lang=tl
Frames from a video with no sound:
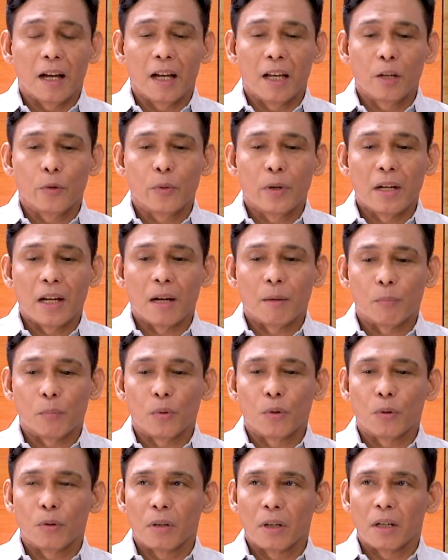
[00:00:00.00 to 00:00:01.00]
ay wala
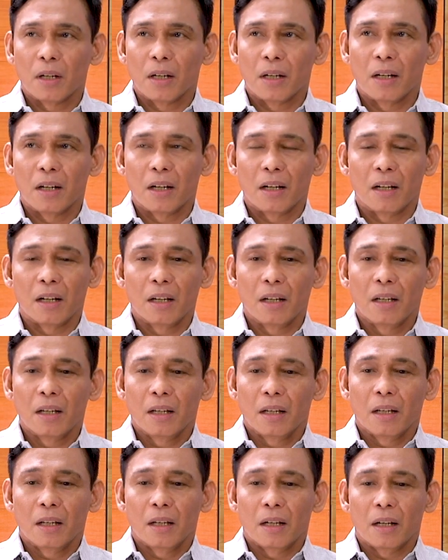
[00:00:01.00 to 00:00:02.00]
pong uh,
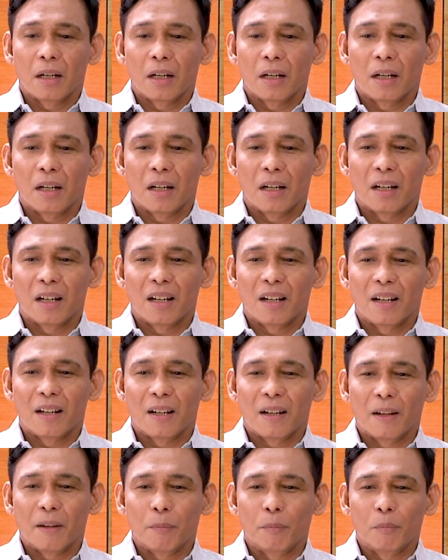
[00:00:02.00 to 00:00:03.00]

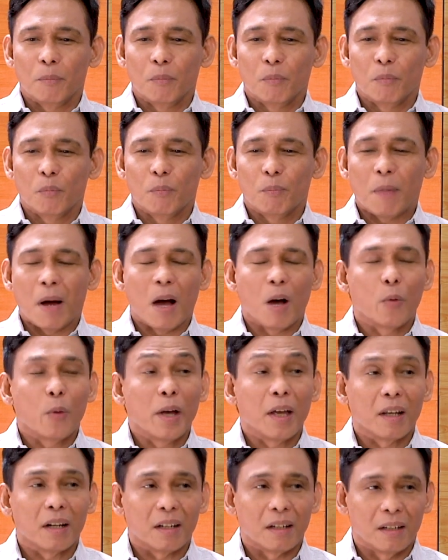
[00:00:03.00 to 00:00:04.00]
uh,
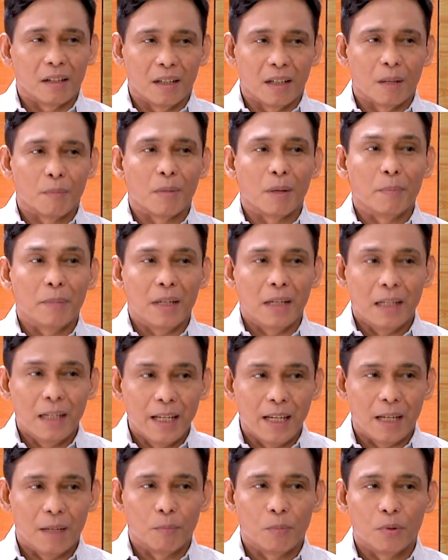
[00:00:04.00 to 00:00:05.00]
power na
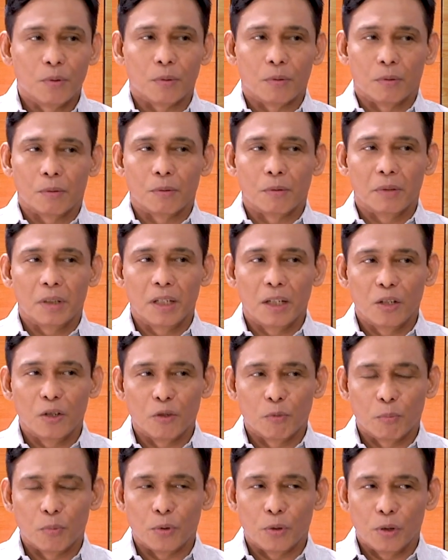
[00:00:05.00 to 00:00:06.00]
mamili po kung sino
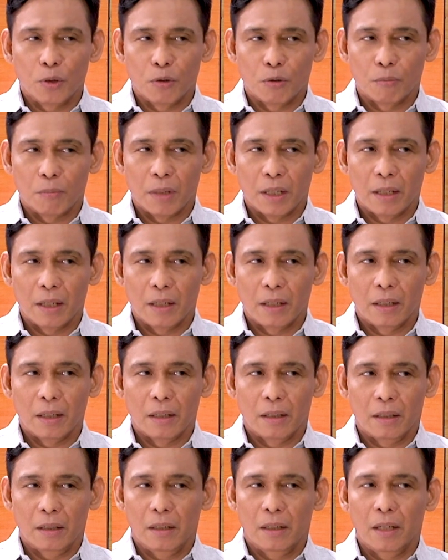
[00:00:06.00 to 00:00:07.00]
po yung
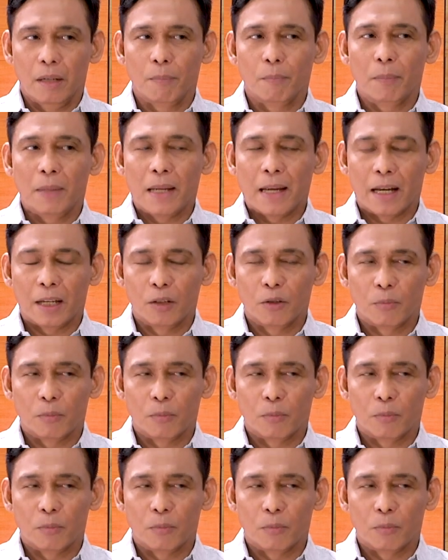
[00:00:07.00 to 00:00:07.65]
maging empleyado